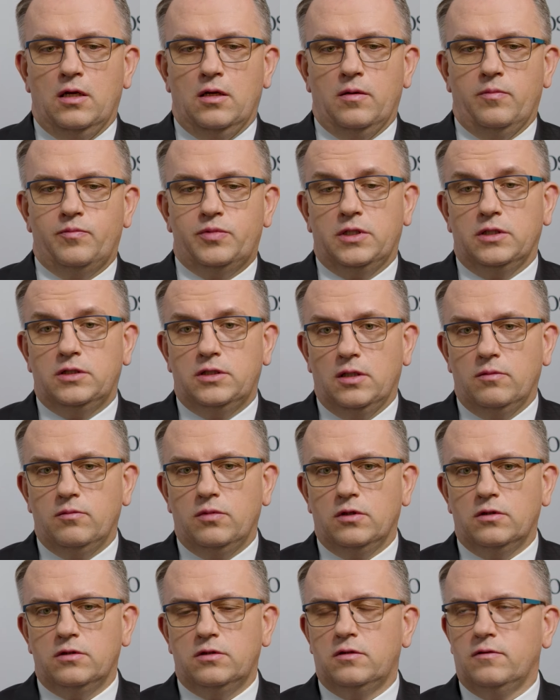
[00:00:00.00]
E,
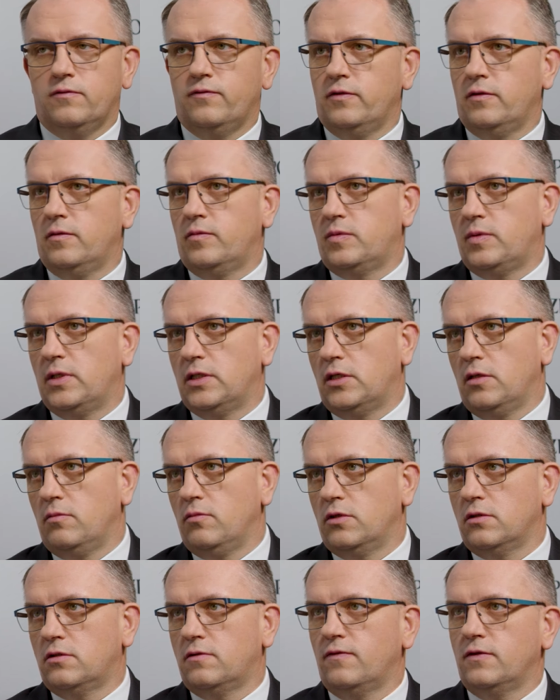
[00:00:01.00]
przedsiębiorstw,
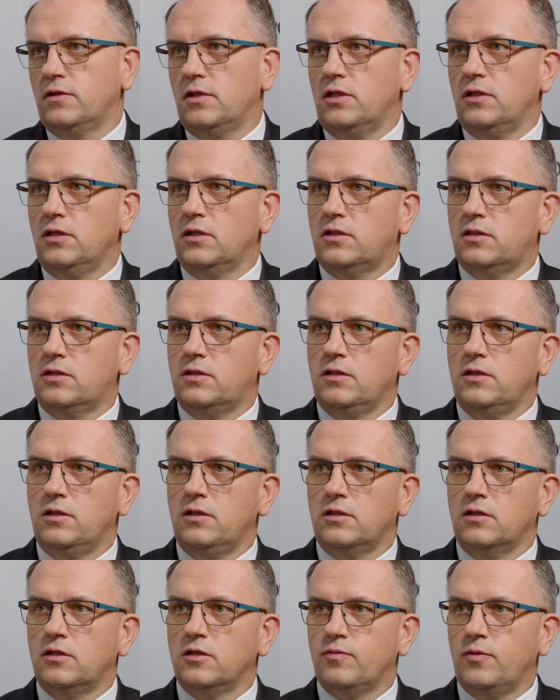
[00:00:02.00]
przedsiębiorstw związanych
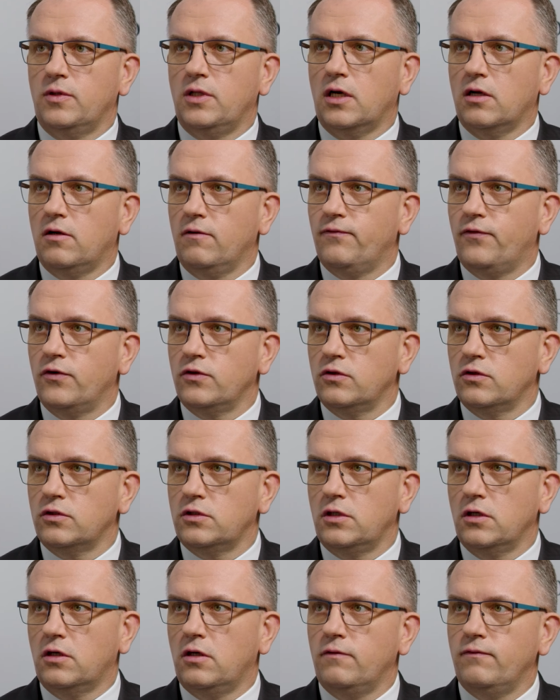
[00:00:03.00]
z gospodarką
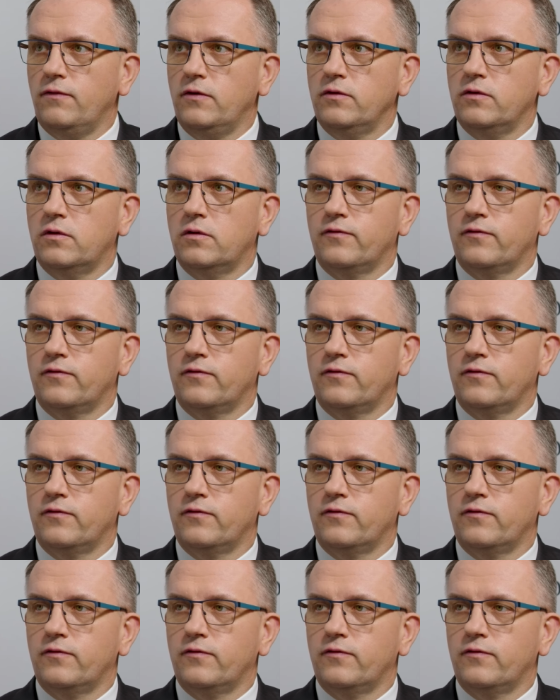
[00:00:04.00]
wodnościekową,